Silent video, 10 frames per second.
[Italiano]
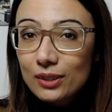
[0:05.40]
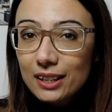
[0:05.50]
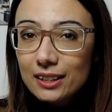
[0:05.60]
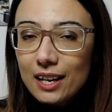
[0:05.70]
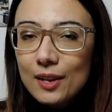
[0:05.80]
sul
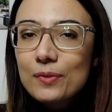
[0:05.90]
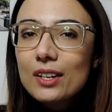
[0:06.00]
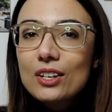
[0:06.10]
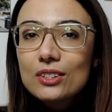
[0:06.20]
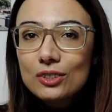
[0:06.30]
canale.
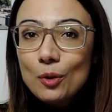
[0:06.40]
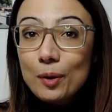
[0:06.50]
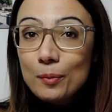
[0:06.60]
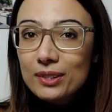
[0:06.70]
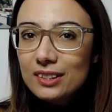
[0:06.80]
Sto
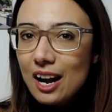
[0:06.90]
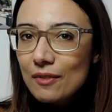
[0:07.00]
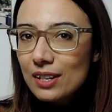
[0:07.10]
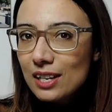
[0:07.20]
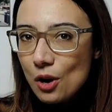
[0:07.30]
per
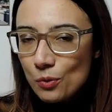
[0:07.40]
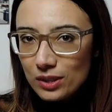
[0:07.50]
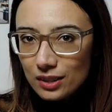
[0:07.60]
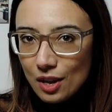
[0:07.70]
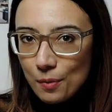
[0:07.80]
mostrarvi gli
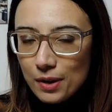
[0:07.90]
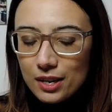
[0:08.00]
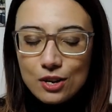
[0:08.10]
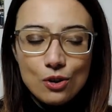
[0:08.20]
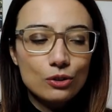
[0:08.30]
acquisti del
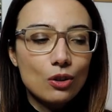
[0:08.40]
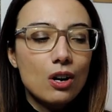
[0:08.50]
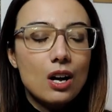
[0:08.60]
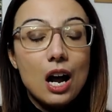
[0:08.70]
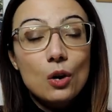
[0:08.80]

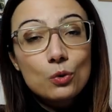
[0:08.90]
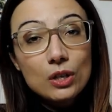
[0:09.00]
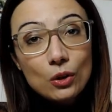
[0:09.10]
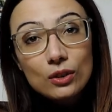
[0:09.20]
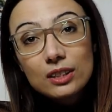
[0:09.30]
periodo.
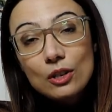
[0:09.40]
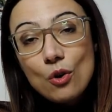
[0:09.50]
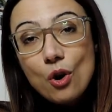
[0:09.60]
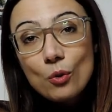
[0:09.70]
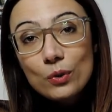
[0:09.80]
Alcune cose
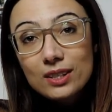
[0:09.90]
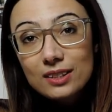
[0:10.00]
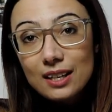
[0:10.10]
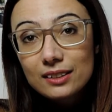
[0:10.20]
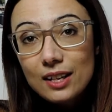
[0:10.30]
le ho
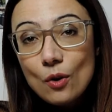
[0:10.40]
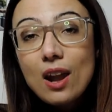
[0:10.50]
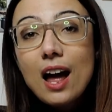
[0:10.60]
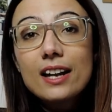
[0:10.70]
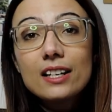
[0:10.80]
acquistate
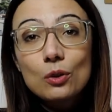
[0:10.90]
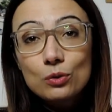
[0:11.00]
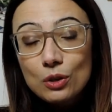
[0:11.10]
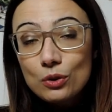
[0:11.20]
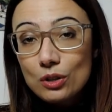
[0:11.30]
online,
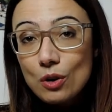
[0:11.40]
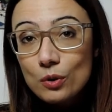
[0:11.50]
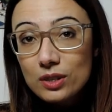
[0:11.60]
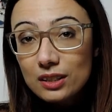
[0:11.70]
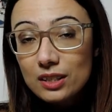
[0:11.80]
alcune cose le ho
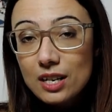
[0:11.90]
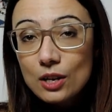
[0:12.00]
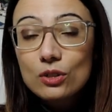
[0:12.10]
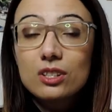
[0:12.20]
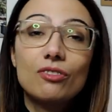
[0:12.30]
acquistate nei
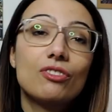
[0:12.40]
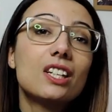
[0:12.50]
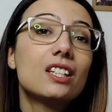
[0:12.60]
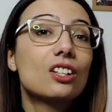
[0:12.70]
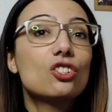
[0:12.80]
negozi
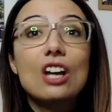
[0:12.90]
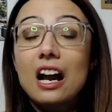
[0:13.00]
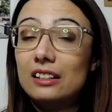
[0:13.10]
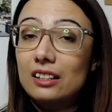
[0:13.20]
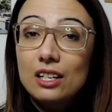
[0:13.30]
fisici,
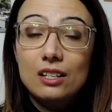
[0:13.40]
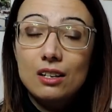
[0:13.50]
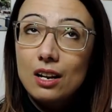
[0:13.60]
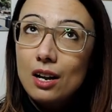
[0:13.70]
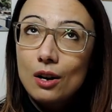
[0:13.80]
altre
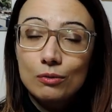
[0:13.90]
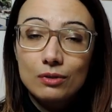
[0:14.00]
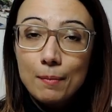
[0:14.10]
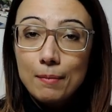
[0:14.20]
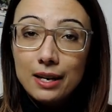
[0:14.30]
in eh,
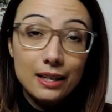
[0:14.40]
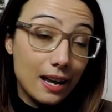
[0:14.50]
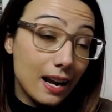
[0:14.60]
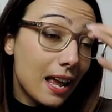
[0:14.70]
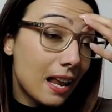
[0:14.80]
una
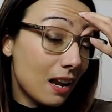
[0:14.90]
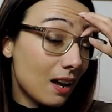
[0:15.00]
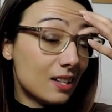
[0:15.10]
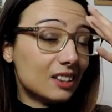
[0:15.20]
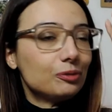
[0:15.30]
bancarella.